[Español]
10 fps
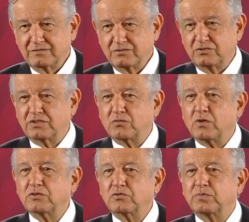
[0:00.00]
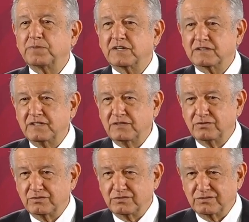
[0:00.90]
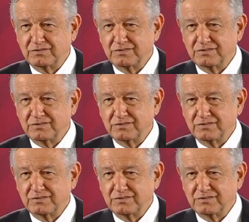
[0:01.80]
no sé cuántos partidos,